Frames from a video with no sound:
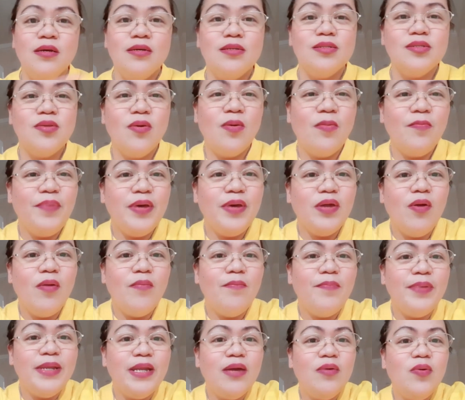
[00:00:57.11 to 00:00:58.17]
So, pero
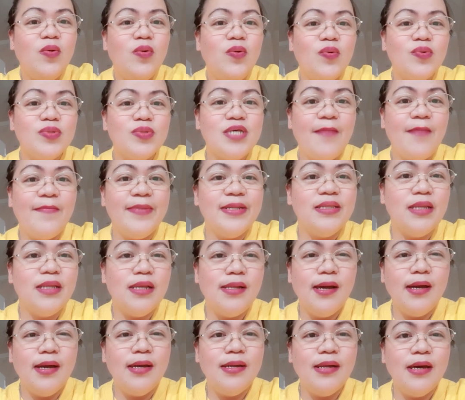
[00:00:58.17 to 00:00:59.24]
ang pinag-uusapan
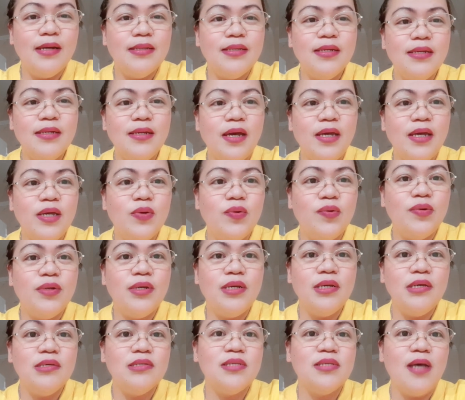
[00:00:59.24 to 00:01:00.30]
talaga natin ngayon
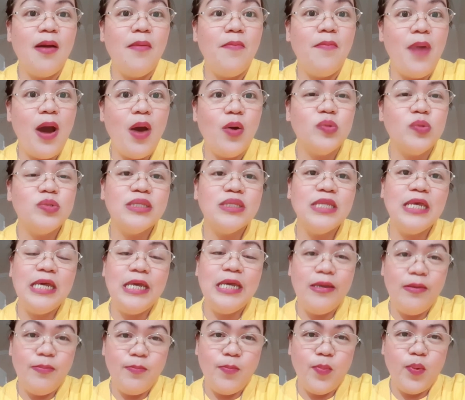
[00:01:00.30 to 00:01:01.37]
is about
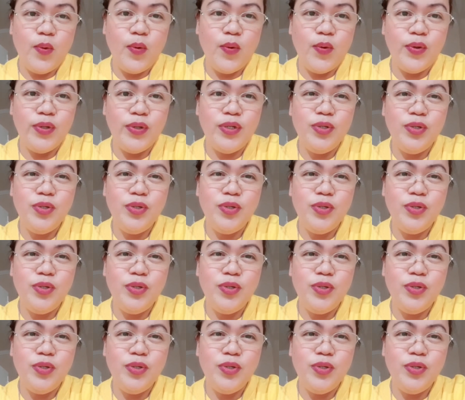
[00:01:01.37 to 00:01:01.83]
ipon.